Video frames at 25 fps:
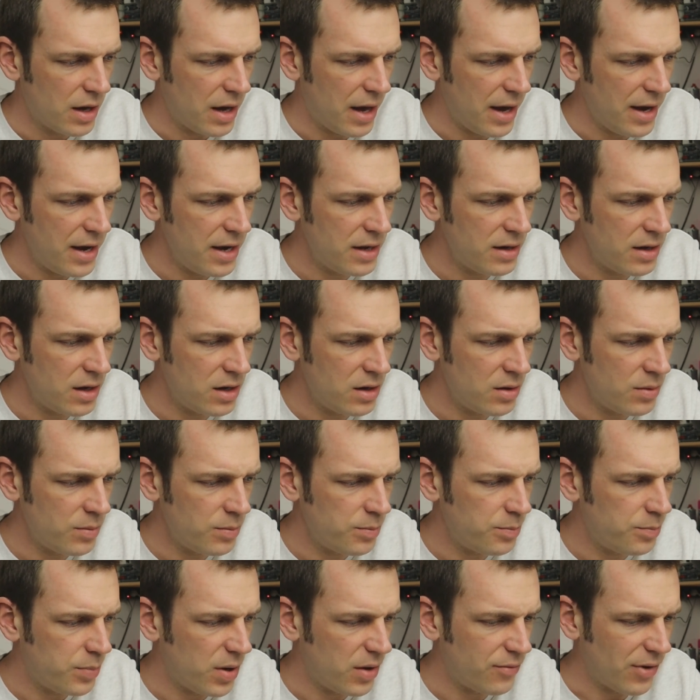
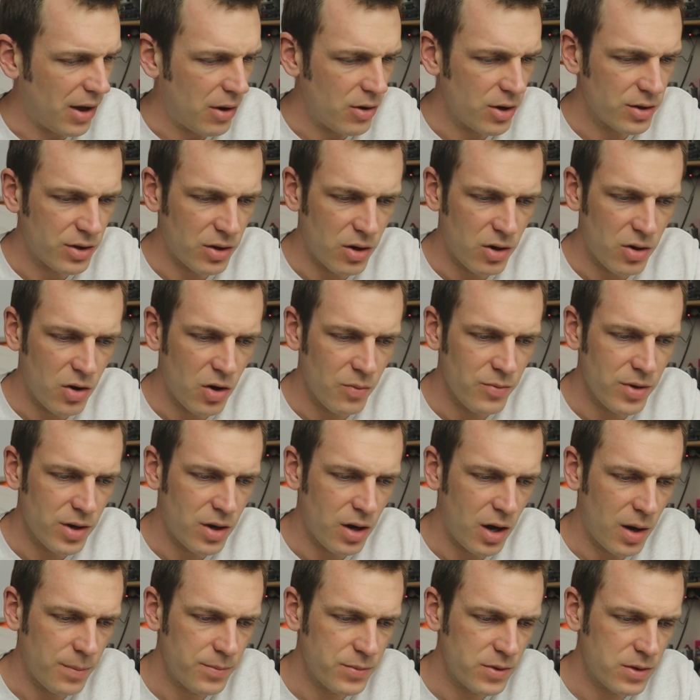einen PV-Ertrag haben wir
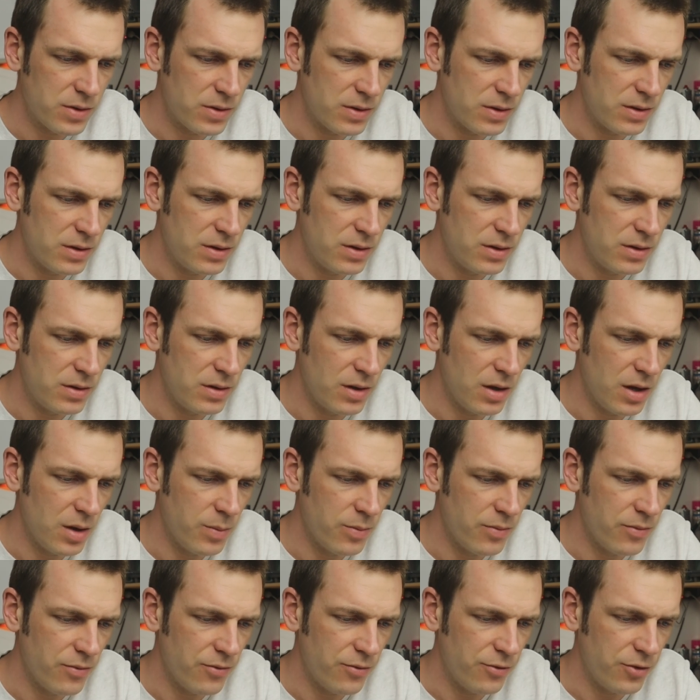gehabt
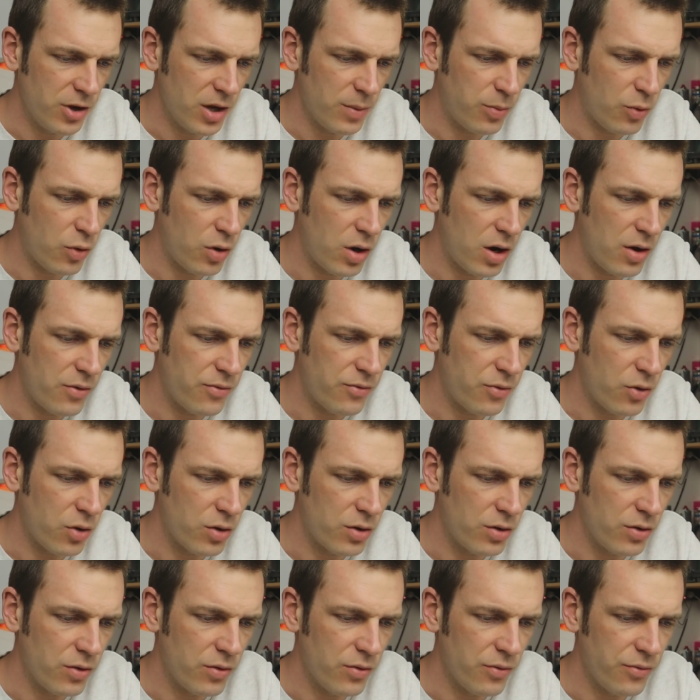im Februar
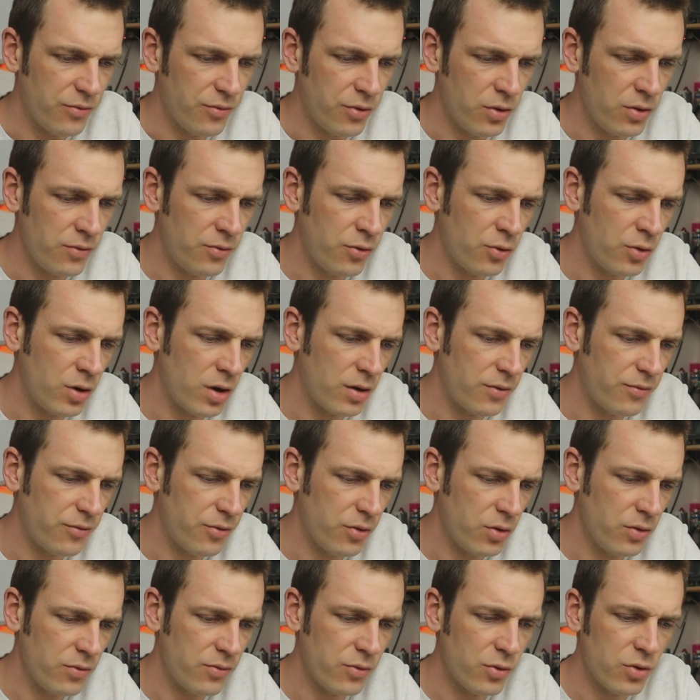von
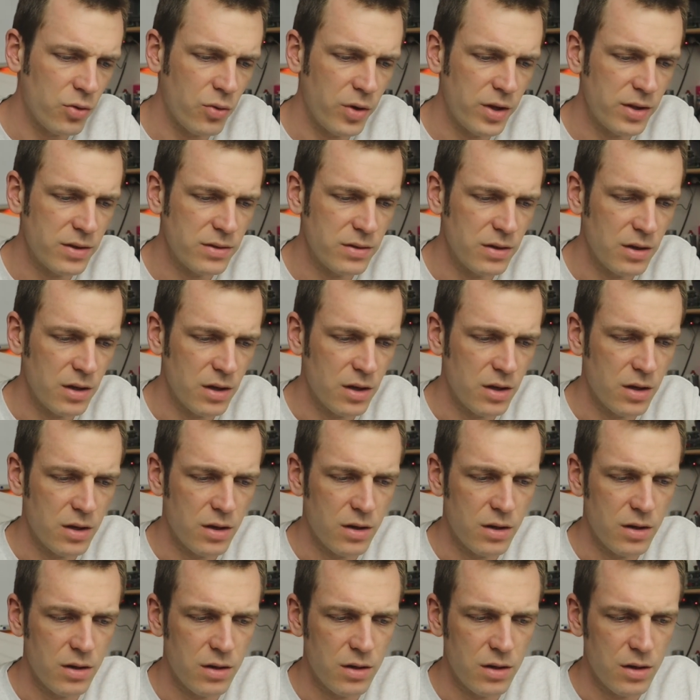595
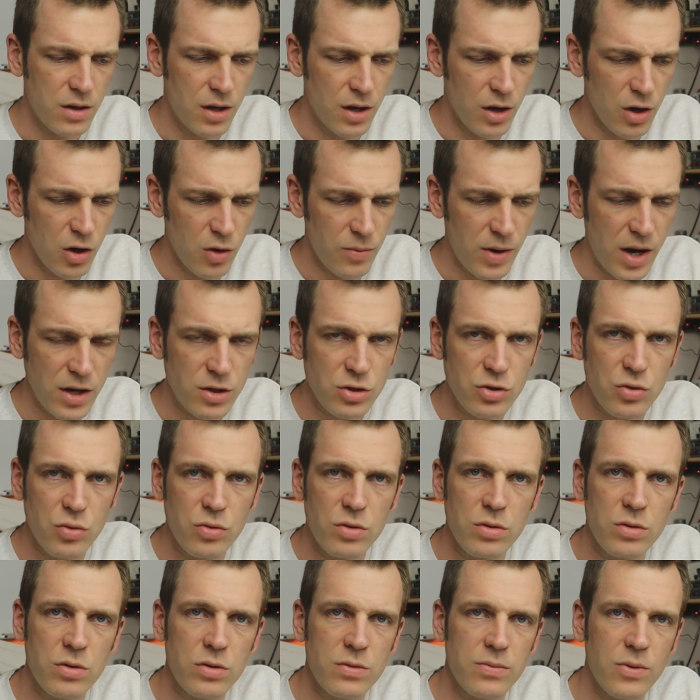
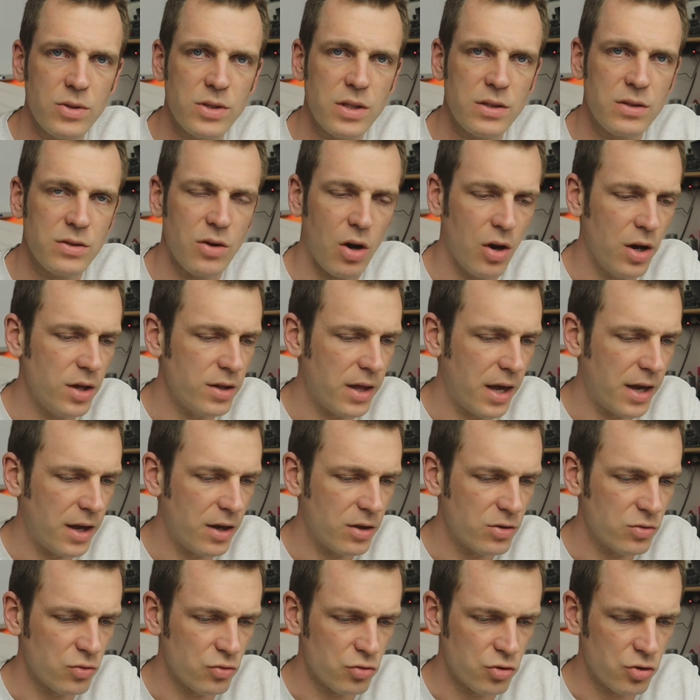Kilowattstunden, was jetzt gar nicht
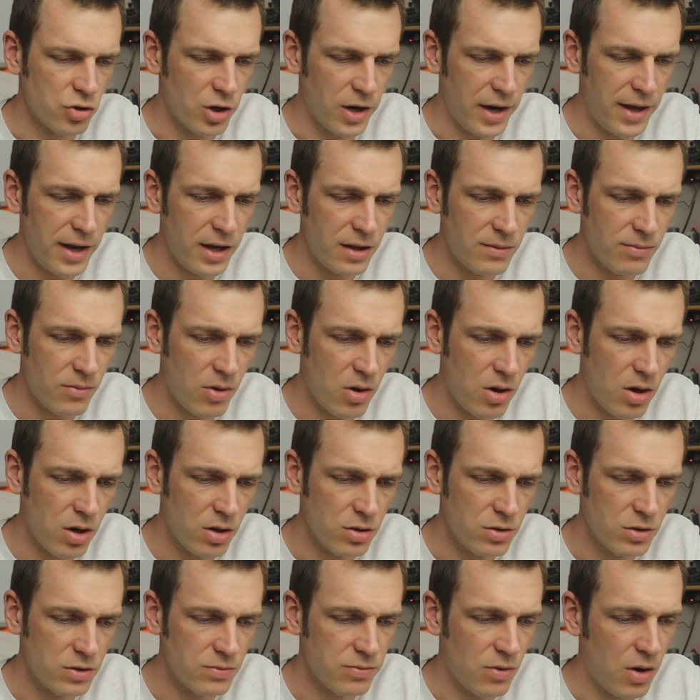eigentlich so schlecht
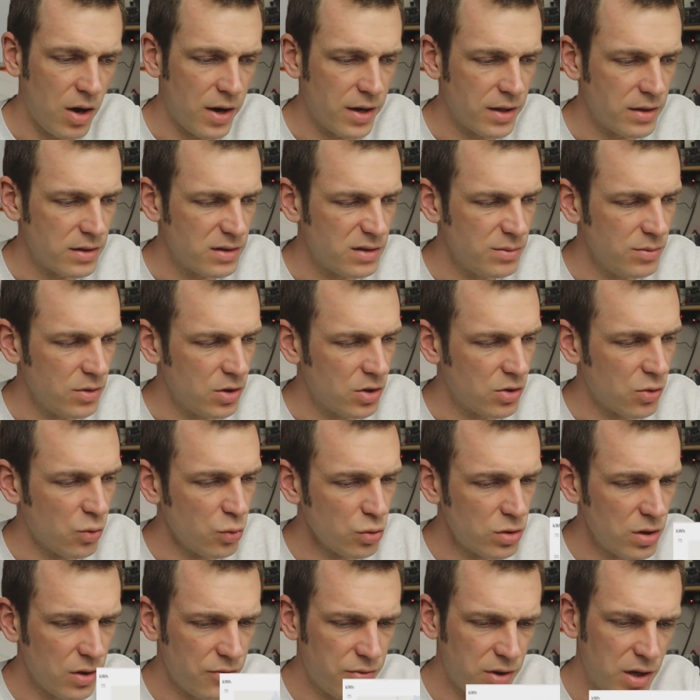war. Das war ein ziemlich
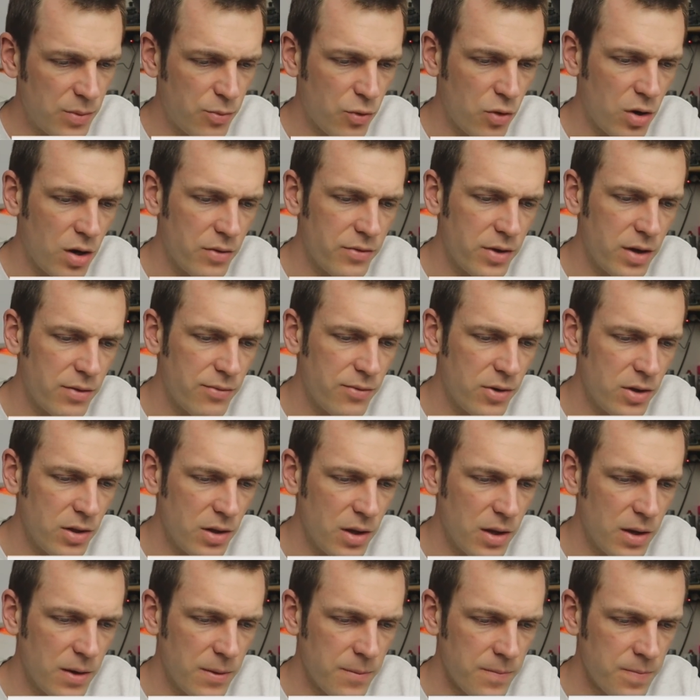guter Februar, wie ich
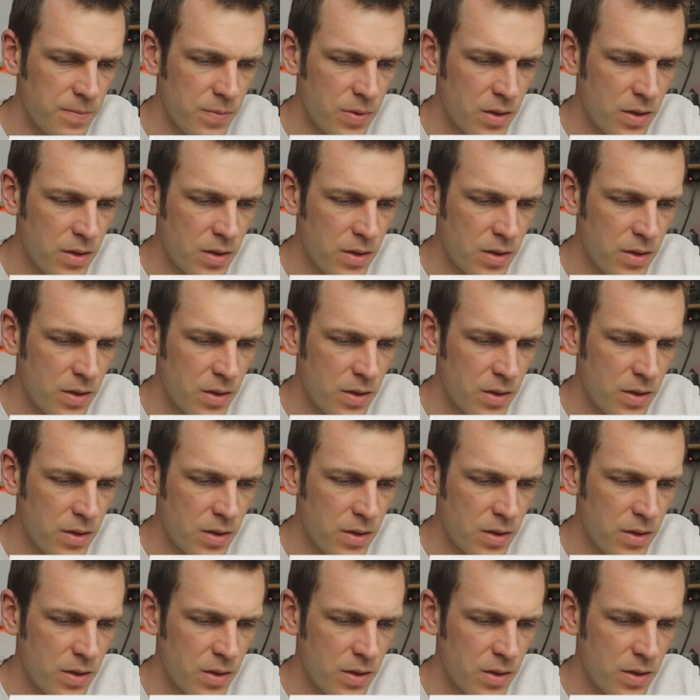finde.